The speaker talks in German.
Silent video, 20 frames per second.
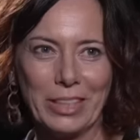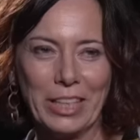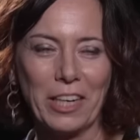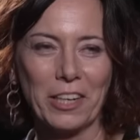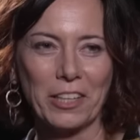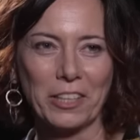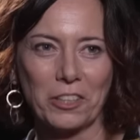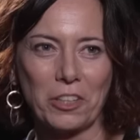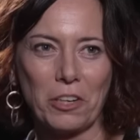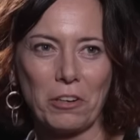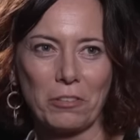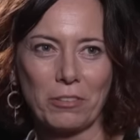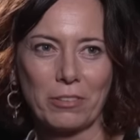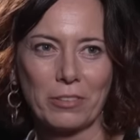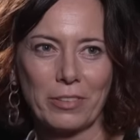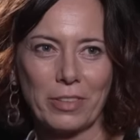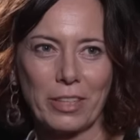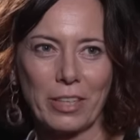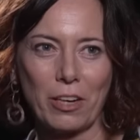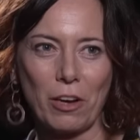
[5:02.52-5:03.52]
Ja, genau.
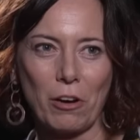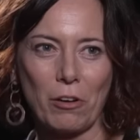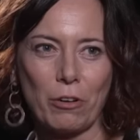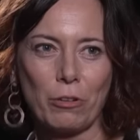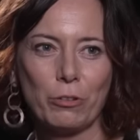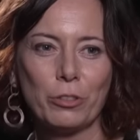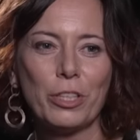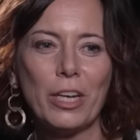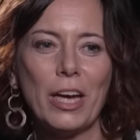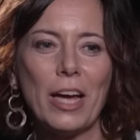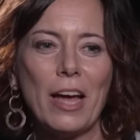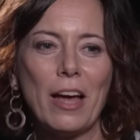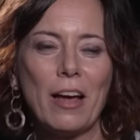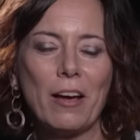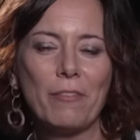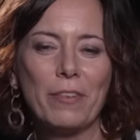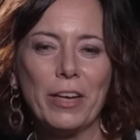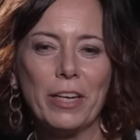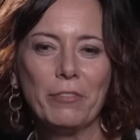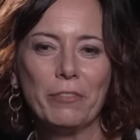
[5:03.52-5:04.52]
Genau, und
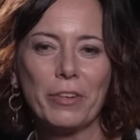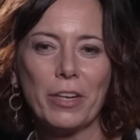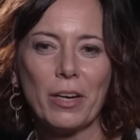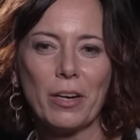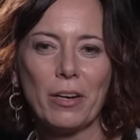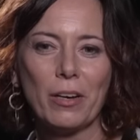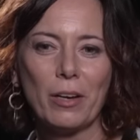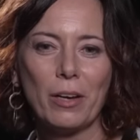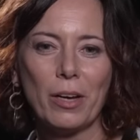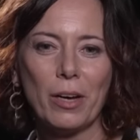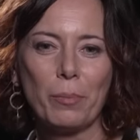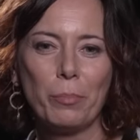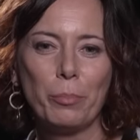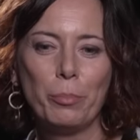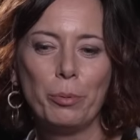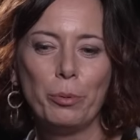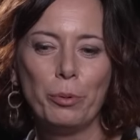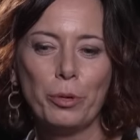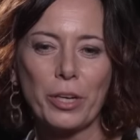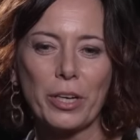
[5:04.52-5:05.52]
wenn wir äh,
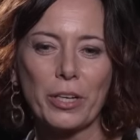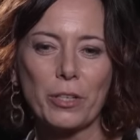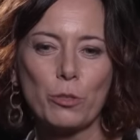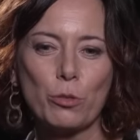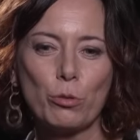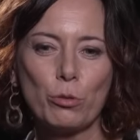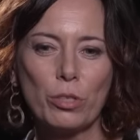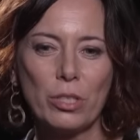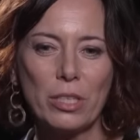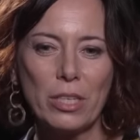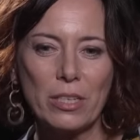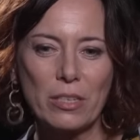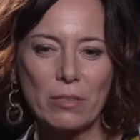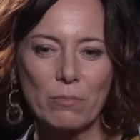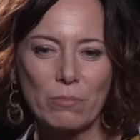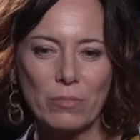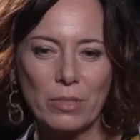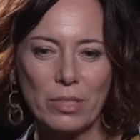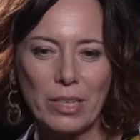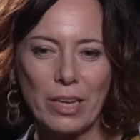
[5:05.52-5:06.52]
Bücher zu
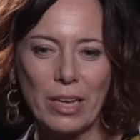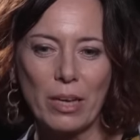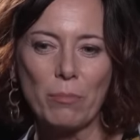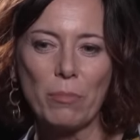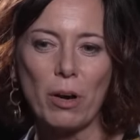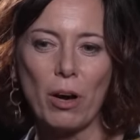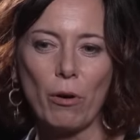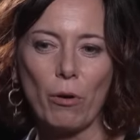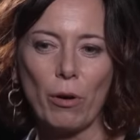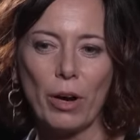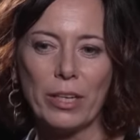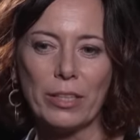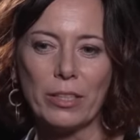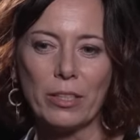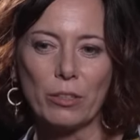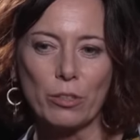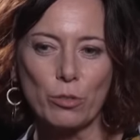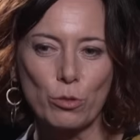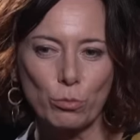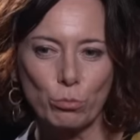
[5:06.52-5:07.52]
diesem Thema
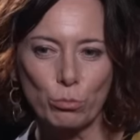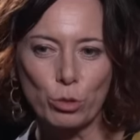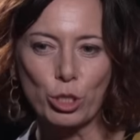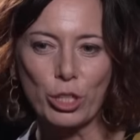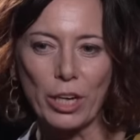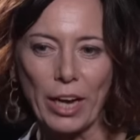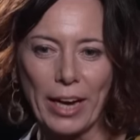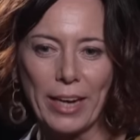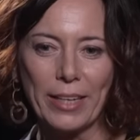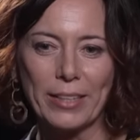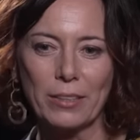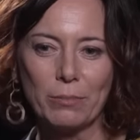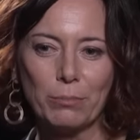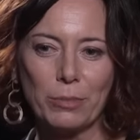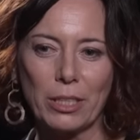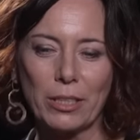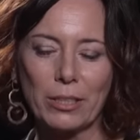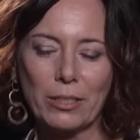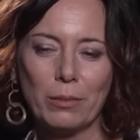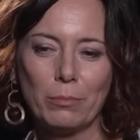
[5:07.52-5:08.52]
heute, zum Streit im,
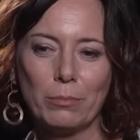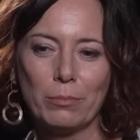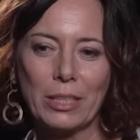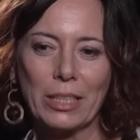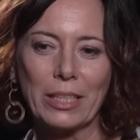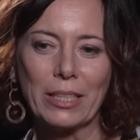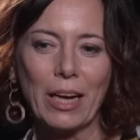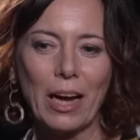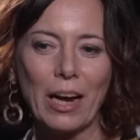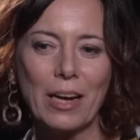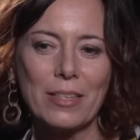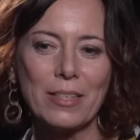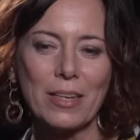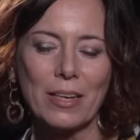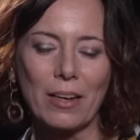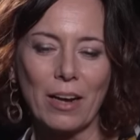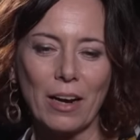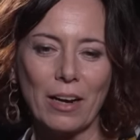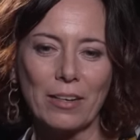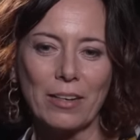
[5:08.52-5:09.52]
im
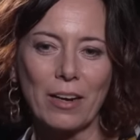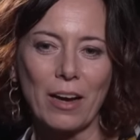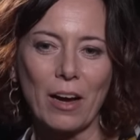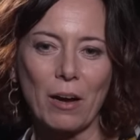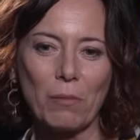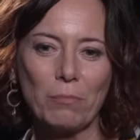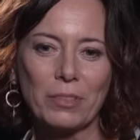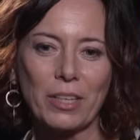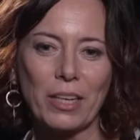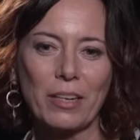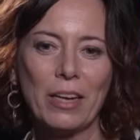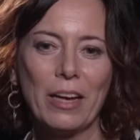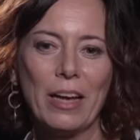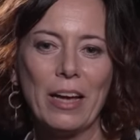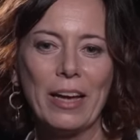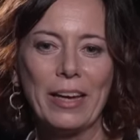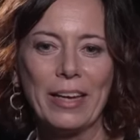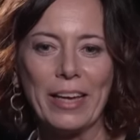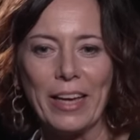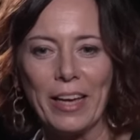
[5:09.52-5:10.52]
Digitalzeitalter haben, dann
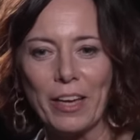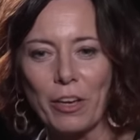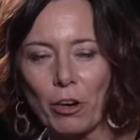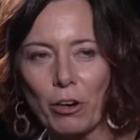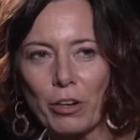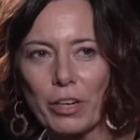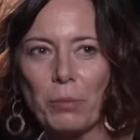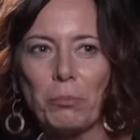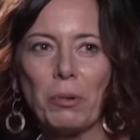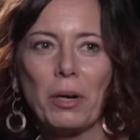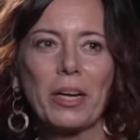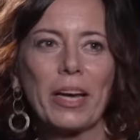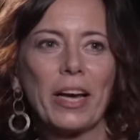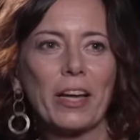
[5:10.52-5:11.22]
gehe ich auch immer